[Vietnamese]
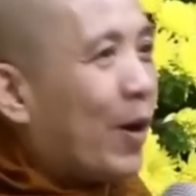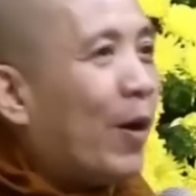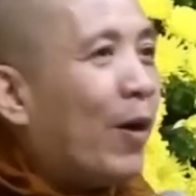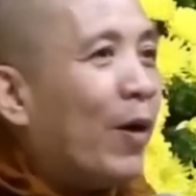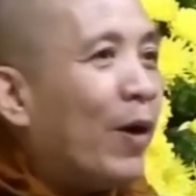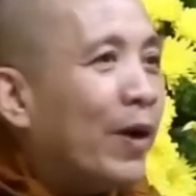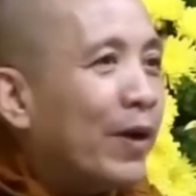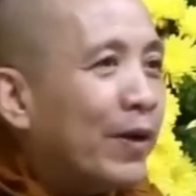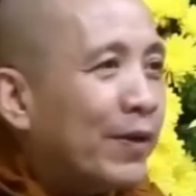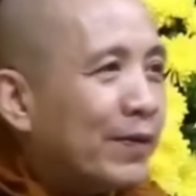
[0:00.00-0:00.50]

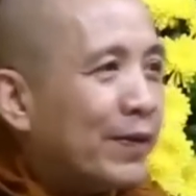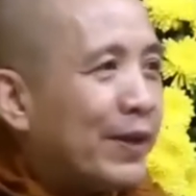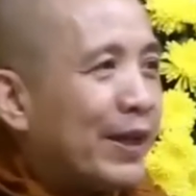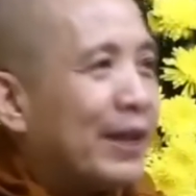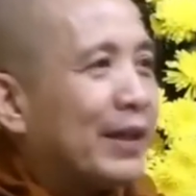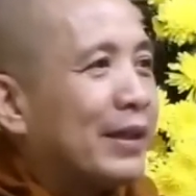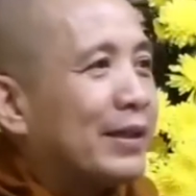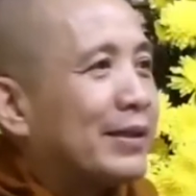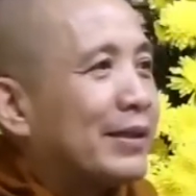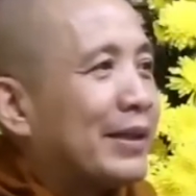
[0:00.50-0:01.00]
mọi
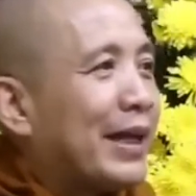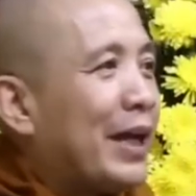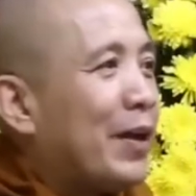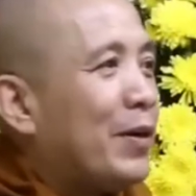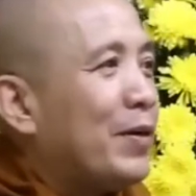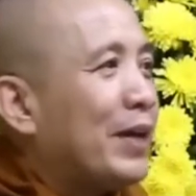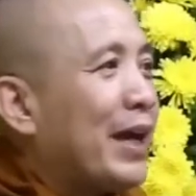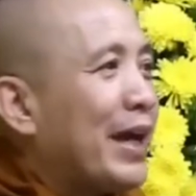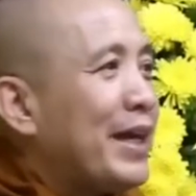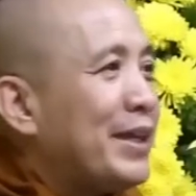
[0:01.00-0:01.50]
việc
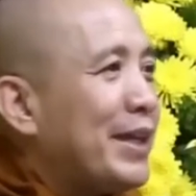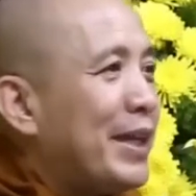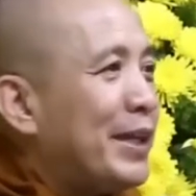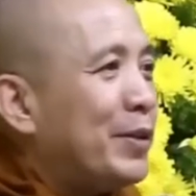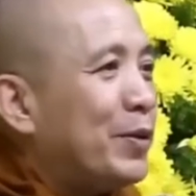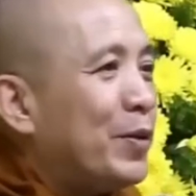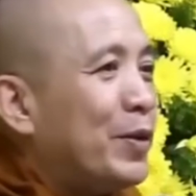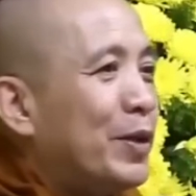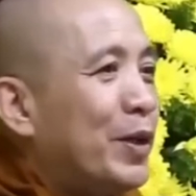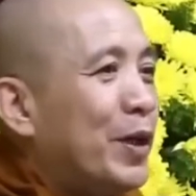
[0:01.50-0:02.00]
theo cái
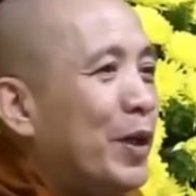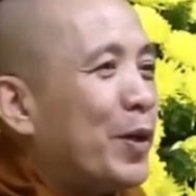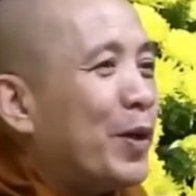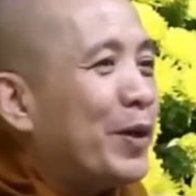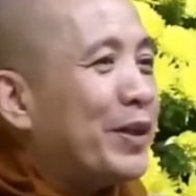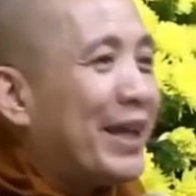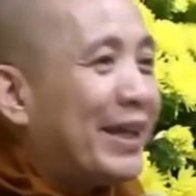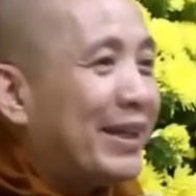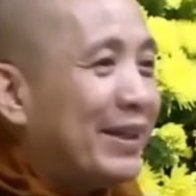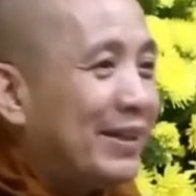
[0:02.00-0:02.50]
nhìn của người
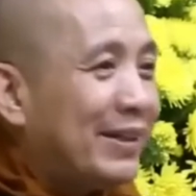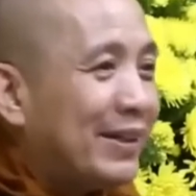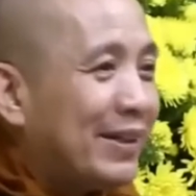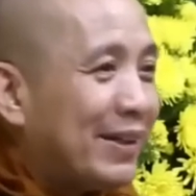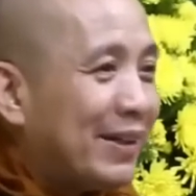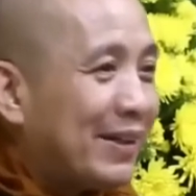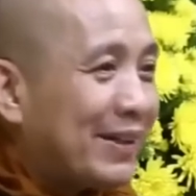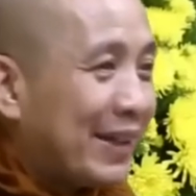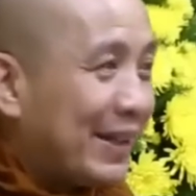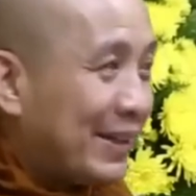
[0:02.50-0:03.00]
có chánh
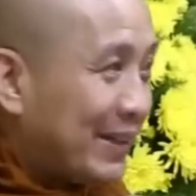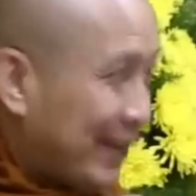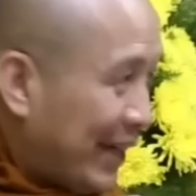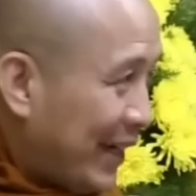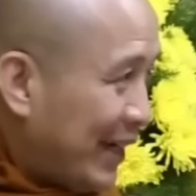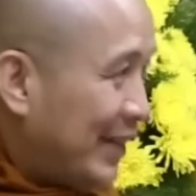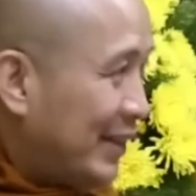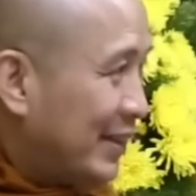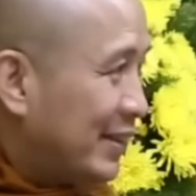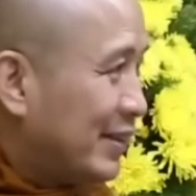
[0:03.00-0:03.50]
chánh
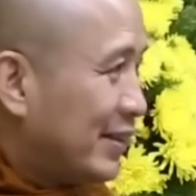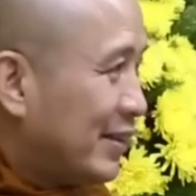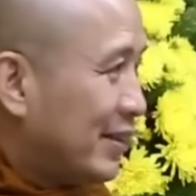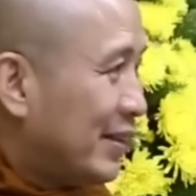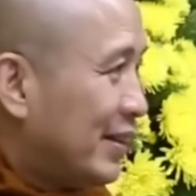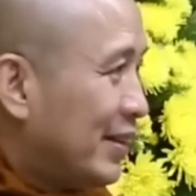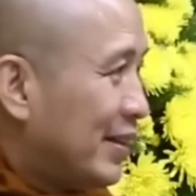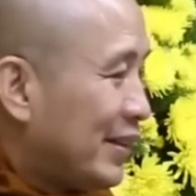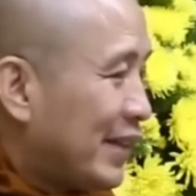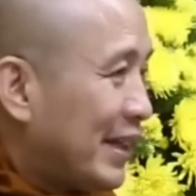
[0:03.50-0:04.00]
kiến
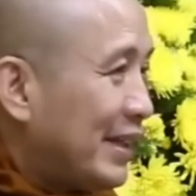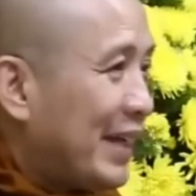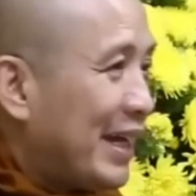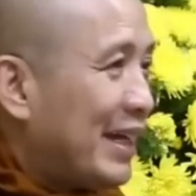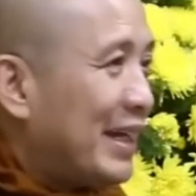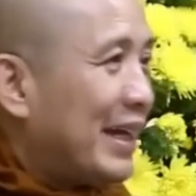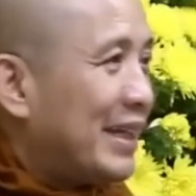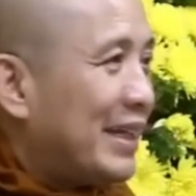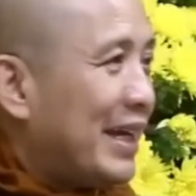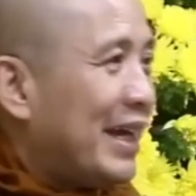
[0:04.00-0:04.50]
chánh
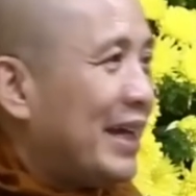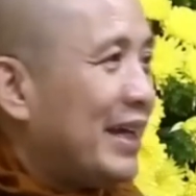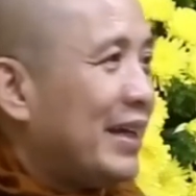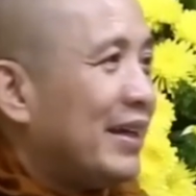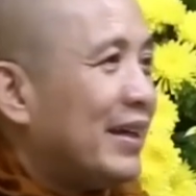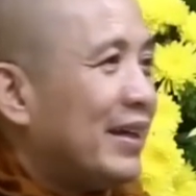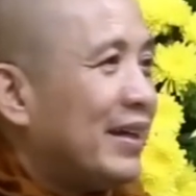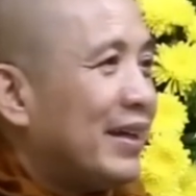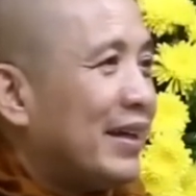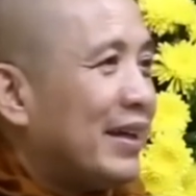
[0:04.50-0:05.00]
kiến là gì
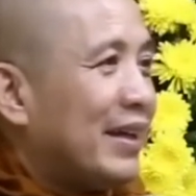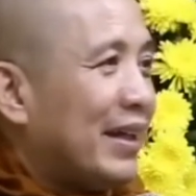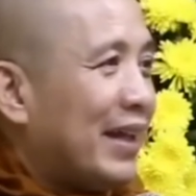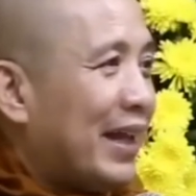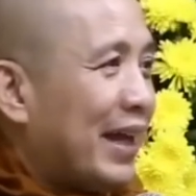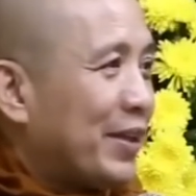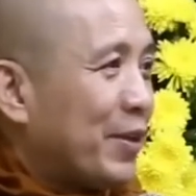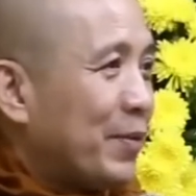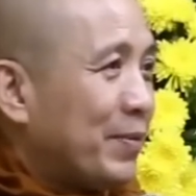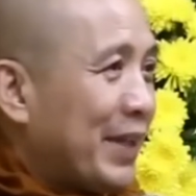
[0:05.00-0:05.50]

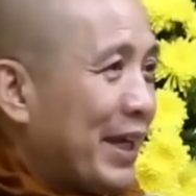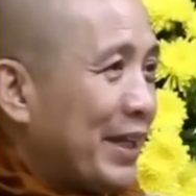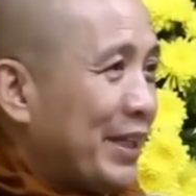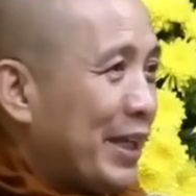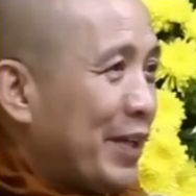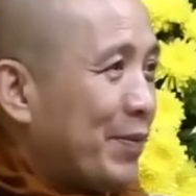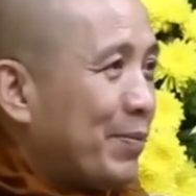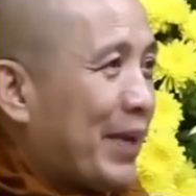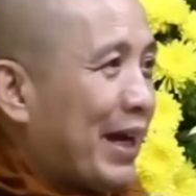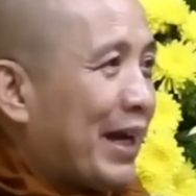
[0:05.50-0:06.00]
là chúng ta
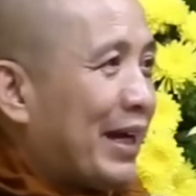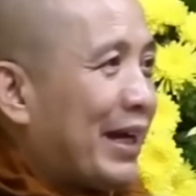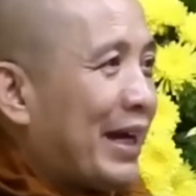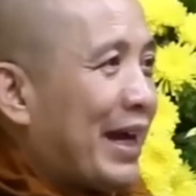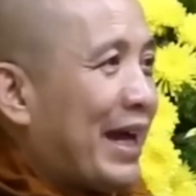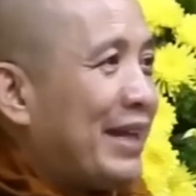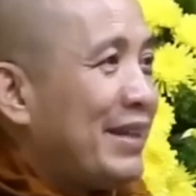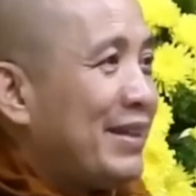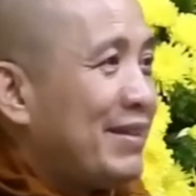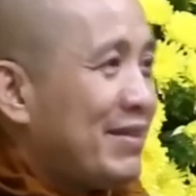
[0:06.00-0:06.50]
nhìn bằng
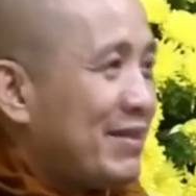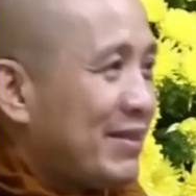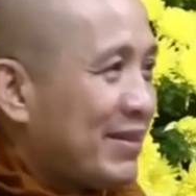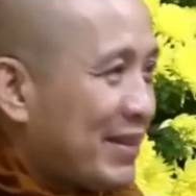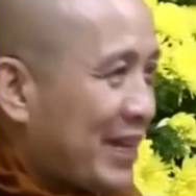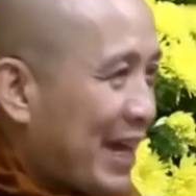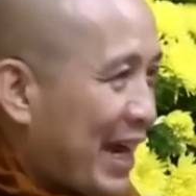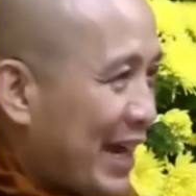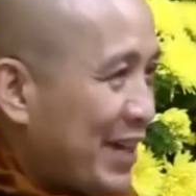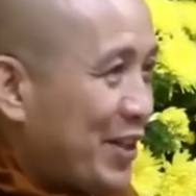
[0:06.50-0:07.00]
ánh
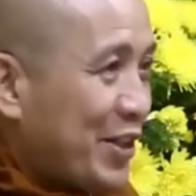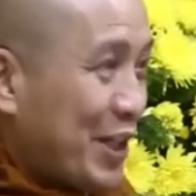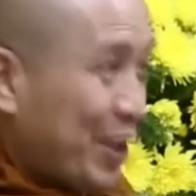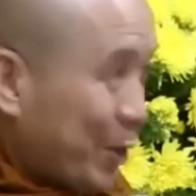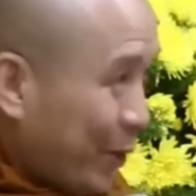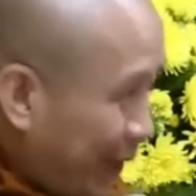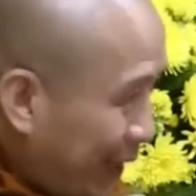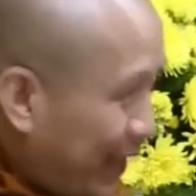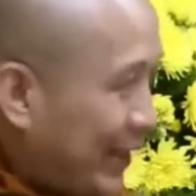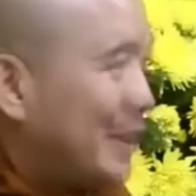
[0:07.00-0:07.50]
sáng trí
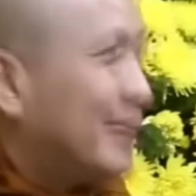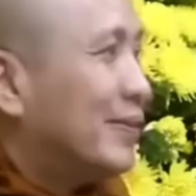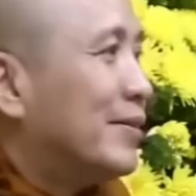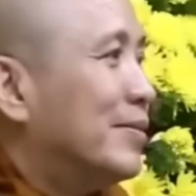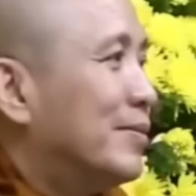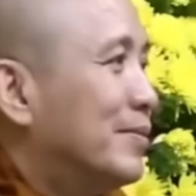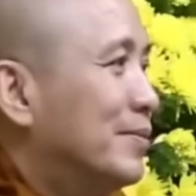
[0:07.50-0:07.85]
tuệ